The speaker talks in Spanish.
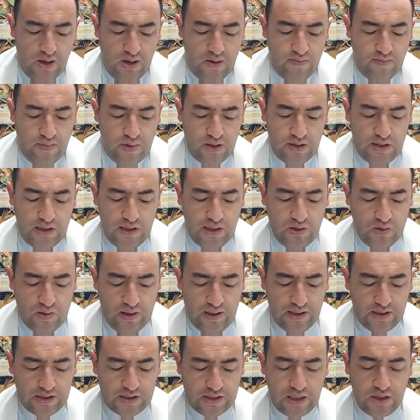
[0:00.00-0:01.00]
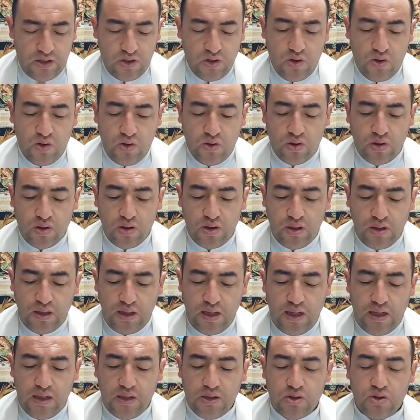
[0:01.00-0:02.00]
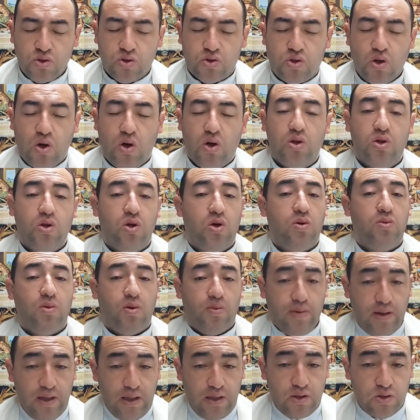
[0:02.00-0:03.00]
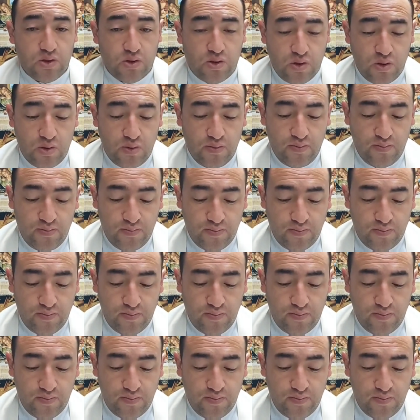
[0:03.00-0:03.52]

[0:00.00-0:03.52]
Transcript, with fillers: Bendigo al Señor en todo momento.